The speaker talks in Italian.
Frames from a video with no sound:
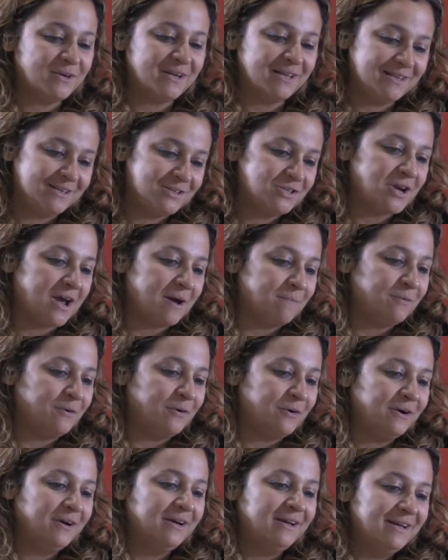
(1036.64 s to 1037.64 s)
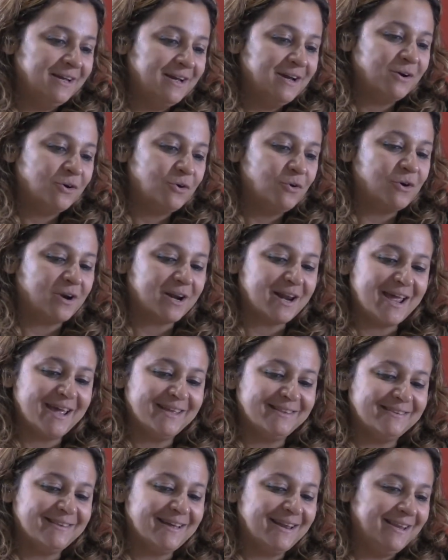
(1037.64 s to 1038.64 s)
diciamo
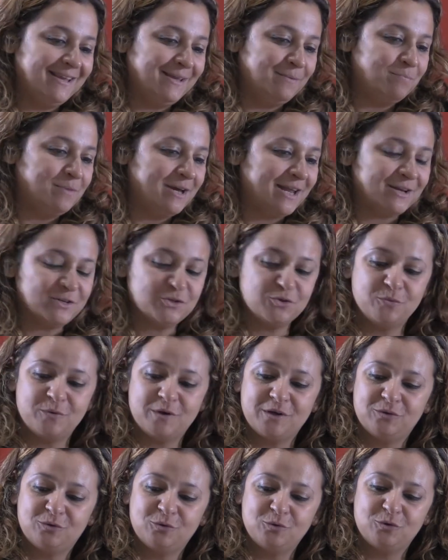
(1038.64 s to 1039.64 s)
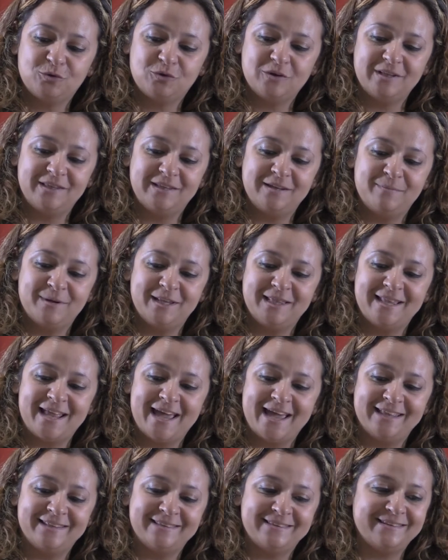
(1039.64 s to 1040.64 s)
corretta, libera, soprattutto
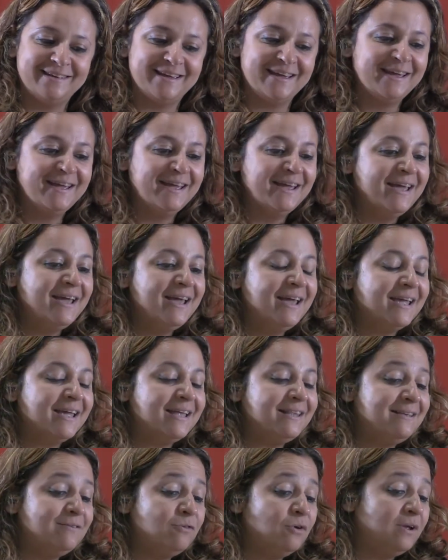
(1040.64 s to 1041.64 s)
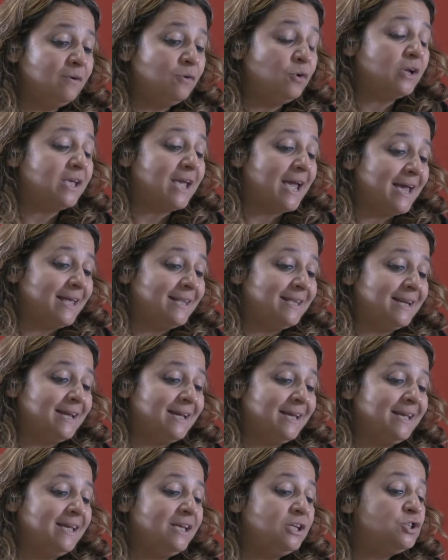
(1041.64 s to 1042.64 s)
indipendente. E ti volevo
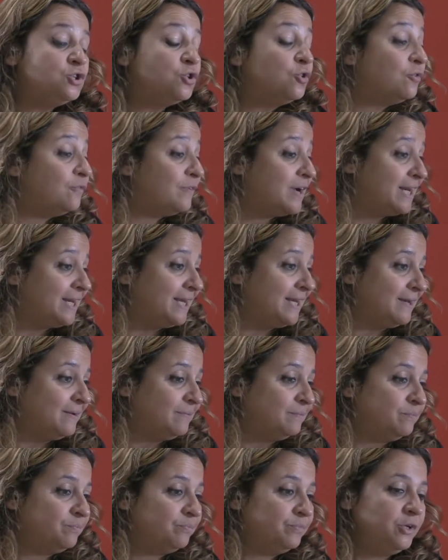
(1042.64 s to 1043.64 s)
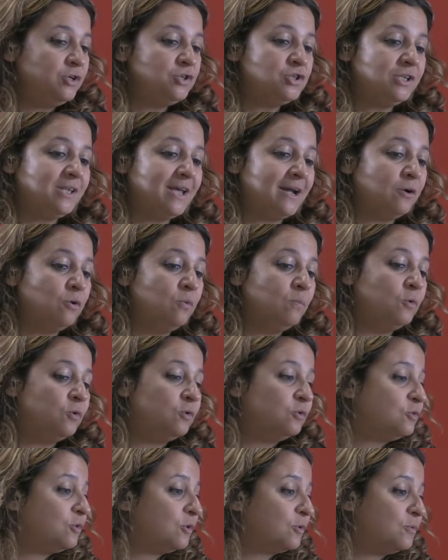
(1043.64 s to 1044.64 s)
chiedere, i giovani, io ci tengo
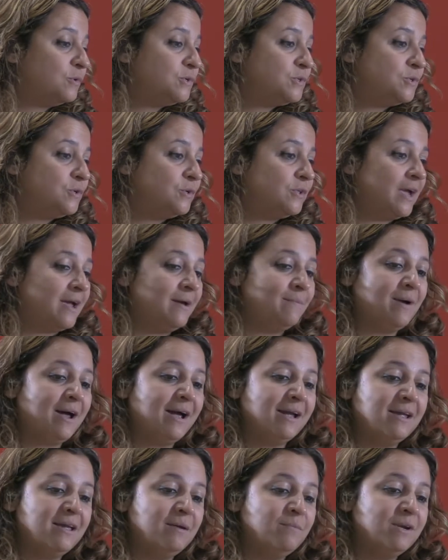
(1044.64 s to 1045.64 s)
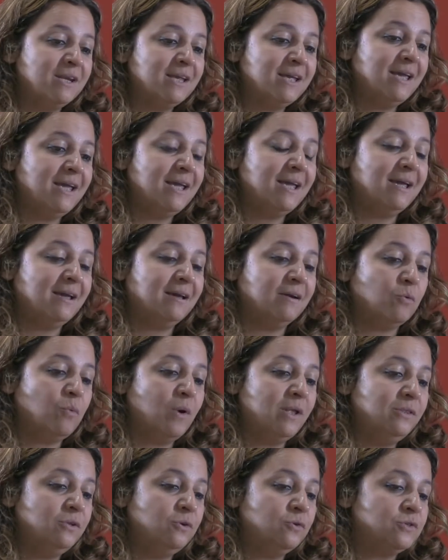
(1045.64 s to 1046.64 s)
molto a questo tema, anche perché
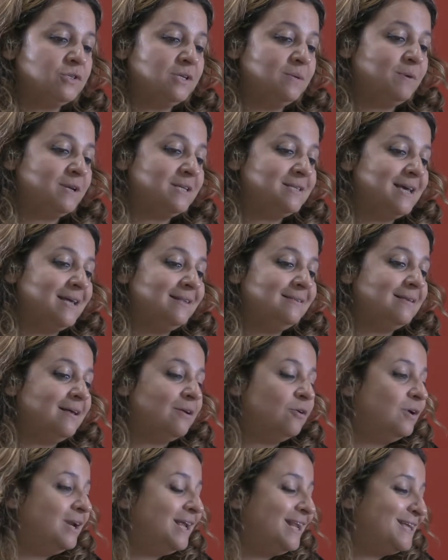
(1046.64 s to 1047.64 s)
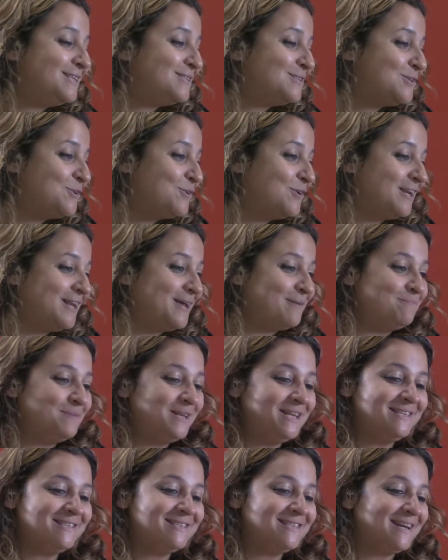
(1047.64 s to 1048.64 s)
quando si presentano le elezioni le
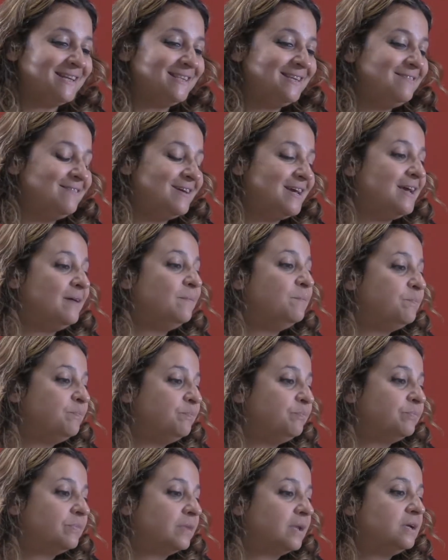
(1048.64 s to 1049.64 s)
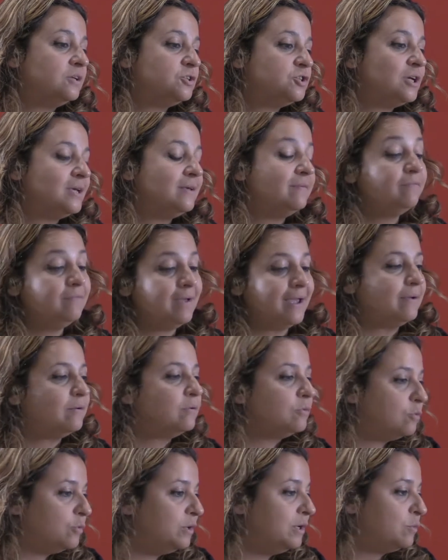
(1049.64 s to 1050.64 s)
amministrative cioè, beh,
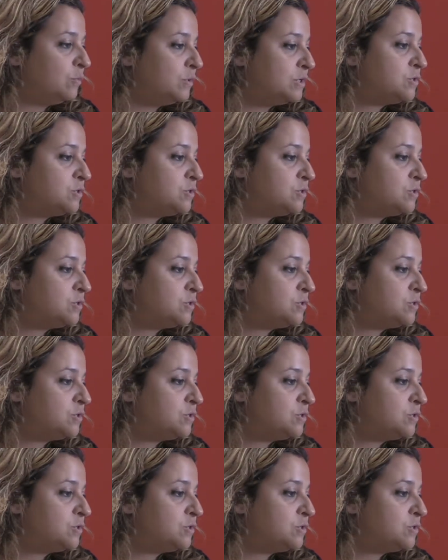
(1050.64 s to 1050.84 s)
in questo